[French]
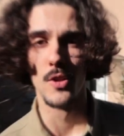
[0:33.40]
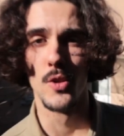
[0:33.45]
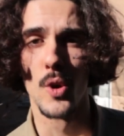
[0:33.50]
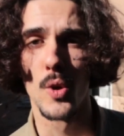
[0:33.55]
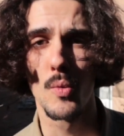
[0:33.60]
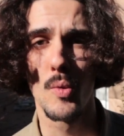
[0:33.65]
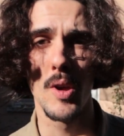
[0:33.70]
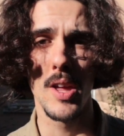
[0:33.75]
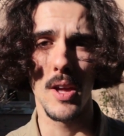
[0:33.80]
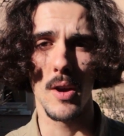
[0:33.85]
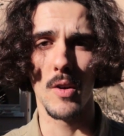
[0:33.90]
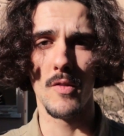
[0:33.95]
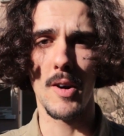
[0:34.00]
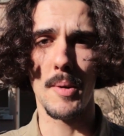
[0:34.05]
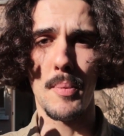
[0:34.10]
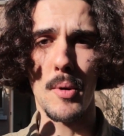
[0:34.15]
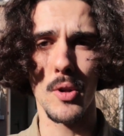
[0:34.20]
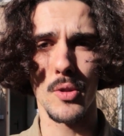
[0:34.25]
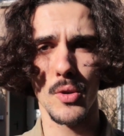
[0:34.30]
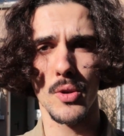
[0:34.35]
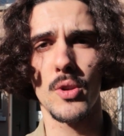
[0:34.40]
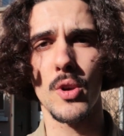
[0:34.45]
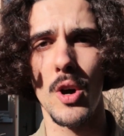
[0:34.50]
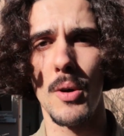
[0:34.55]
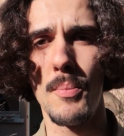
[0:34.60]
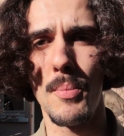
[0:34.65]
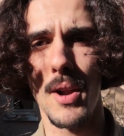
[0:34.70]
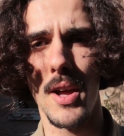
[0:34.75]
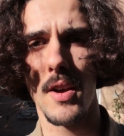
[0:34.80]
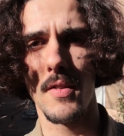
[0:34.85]
donc oui, on va prendre notre
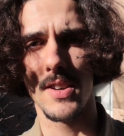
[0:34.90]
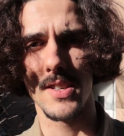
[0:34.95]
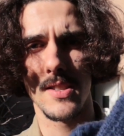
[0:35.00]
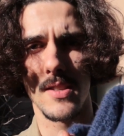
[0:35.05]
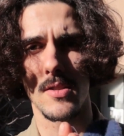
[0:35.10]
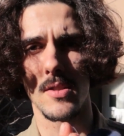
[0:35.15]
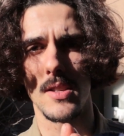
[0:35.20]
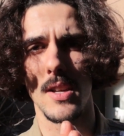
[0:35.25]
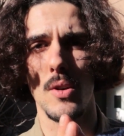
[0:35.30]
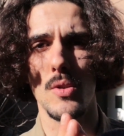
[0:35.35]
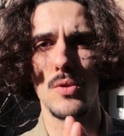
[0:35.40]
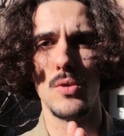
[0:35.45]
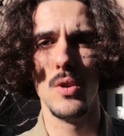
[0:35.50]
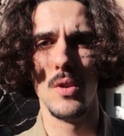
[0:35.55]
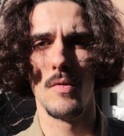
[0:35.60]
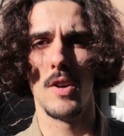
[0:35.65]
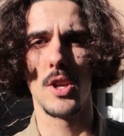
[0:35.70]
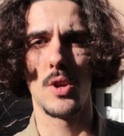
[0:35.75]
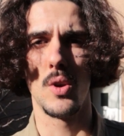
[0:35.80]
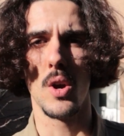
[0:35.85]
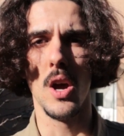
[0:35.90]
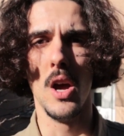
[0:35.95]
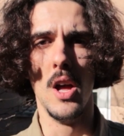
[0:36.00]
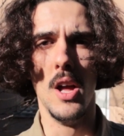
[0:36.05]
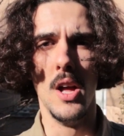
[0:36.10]
tremplin, on va essayer de sauter au-dessus d'une voiture.